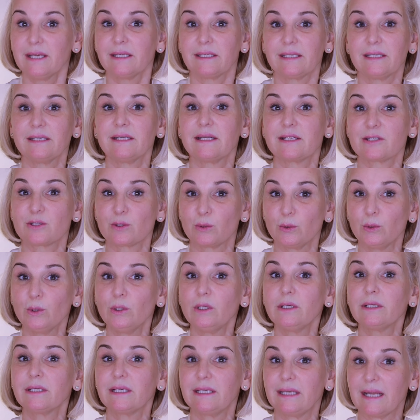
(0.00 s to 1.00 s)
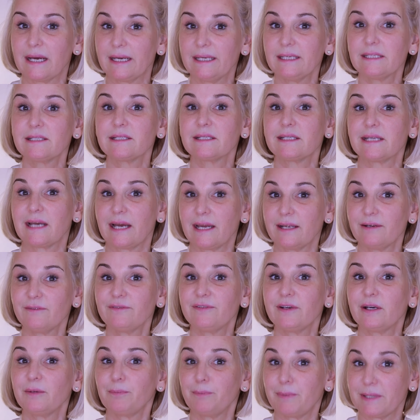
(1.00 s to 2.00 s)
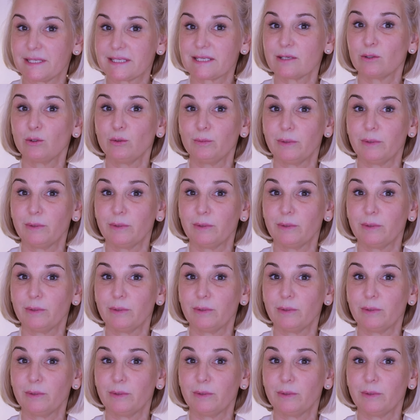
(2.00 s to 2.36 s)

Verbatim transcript: Denn das Öl gleitet einfach besser